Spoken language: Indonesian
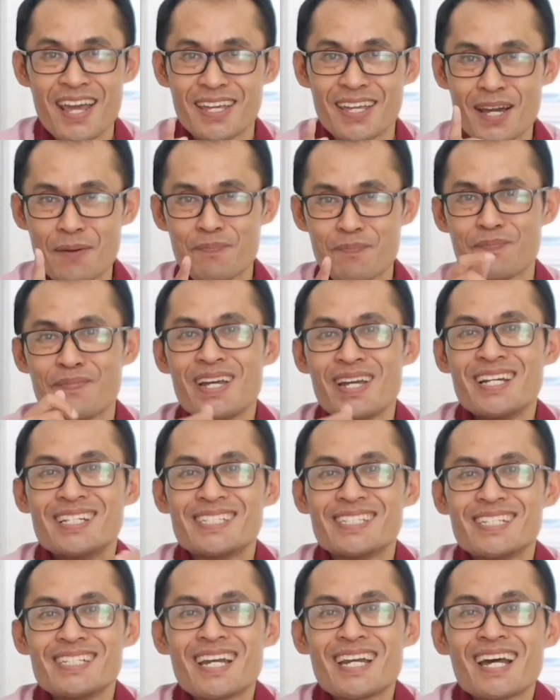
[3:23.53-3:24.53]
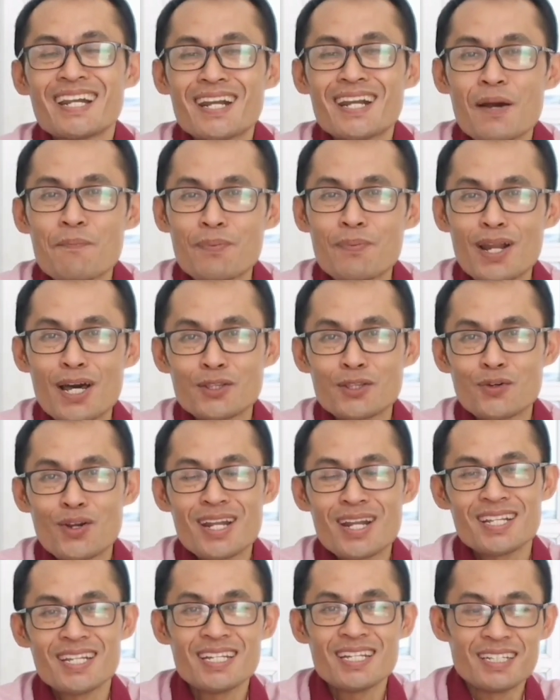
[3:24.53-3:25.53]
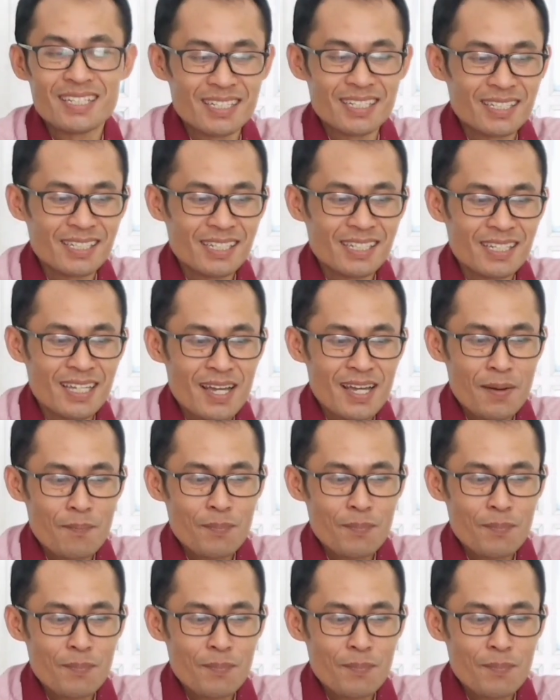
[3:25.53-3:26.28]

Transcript: Yap, jadi karena peraturan ini